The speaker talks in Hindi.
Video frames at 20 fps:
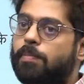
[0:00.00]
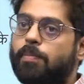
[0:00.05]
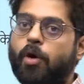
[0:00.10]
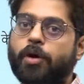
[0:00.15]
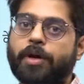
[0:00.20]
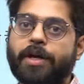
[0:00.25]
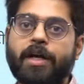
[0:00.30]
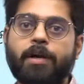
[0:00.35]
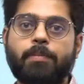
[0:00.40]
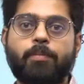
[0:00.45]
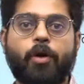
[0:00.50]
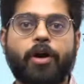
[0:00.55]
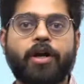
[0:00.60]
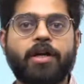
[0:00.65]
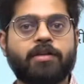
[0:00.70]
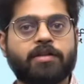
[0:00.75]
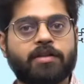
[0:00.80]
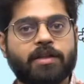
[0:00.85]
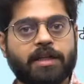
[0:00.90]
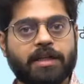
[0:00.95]
इंपॉर्टेंट
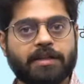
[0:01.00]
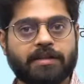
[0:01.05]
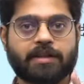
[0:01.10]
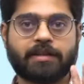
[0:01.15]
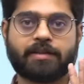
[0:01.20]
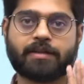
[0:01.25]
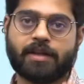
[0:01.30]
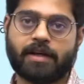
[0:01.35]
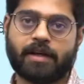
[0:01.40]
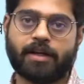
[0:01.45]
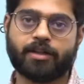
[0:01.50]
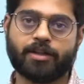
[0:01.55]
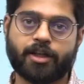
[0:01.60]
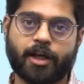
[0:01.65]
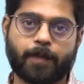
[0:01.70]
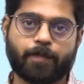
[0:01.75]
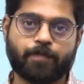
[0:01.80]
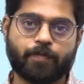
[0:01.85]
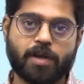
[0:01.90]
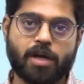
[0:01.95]
पॉइंट्स डिस्कस कर लिए
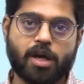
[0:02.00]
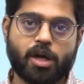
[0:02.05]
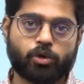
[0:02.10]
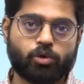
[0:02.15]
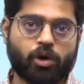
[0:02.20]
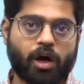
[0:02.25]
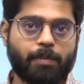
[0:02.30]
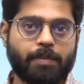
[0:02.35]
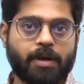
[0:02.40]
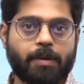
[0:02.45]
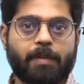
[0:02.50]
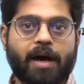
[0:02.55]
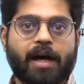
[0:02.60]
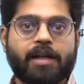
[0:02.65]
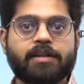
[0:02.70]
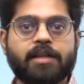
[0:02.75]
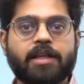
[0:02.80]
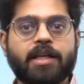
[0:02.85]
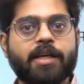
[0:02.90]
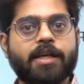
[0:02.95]
जाएं तो हमने
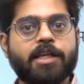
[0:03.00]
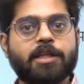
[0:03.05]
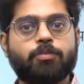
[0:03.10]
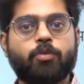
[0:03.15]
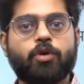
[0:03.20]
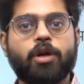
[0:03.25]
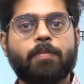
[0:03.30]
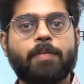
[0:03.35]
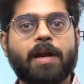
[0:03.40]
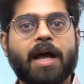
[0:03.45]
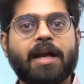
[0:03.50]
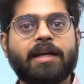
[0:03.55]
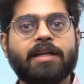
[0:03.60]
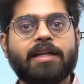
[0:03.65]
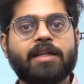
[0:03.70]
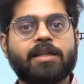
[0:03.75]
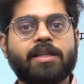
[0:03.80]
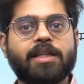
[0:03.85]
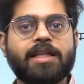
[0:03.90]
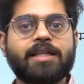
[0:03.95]
बात की कि इस पूरे प्लान
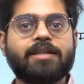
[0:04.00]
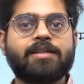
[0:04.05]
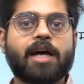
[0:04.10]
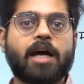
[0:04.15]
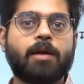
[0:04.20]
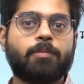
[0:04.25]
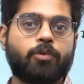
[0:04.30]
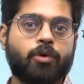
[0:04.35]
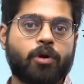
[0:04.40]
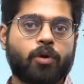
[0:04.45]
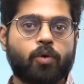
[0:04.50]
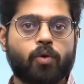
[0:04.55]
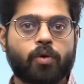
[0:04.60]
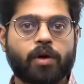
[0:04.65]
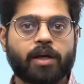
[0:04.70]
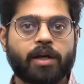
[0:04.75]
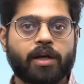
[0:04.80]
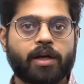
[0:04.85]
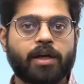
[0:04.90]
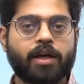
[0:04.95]
के तीन साल पूरे हो
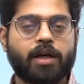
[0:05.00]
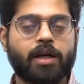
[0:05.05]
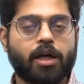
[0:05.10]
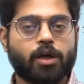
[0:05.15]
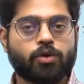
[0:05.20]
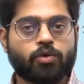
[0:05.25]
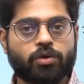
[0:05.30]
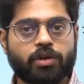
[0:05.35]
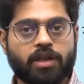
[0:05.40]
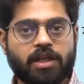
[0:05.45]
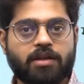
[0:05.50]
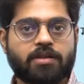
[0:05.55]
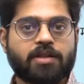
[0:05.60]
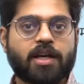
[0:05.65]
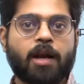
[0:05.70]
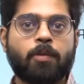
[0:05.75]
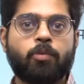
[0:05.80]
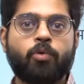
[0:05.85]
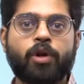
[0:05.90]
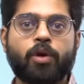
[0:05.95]
गए हैं तो तीन
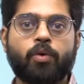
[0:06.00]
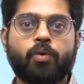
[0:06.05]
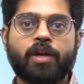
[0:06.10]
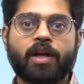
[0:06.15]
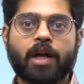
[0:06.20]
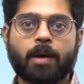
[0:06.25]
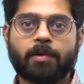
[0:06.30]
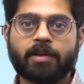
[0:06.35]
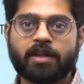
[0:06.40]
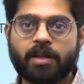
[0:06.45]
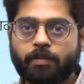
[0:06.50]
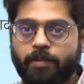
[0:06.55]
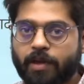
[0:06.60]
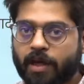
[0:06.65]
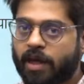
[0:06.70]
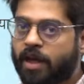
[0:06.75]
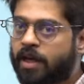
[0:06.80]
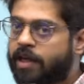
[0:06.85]
साल पूरे होने का मतलब यह